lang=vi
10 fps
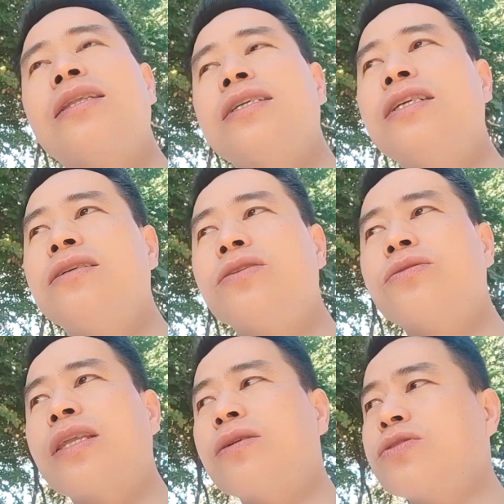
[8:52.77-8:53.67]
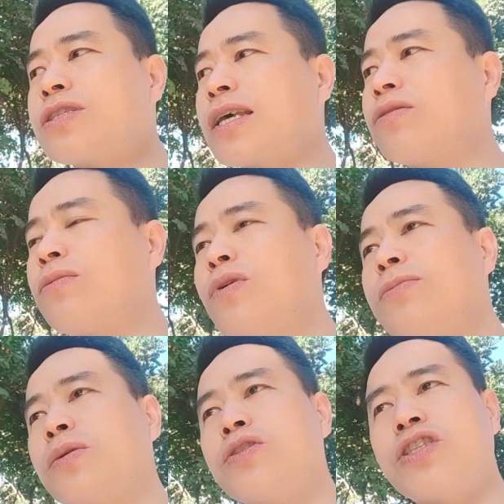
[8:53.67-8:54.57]
ta chỉ trâu tê lốt sánh ở
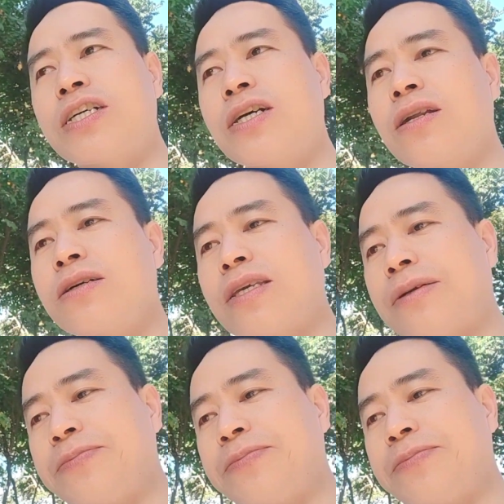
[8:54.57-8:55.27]
một mông chờ ra nó chị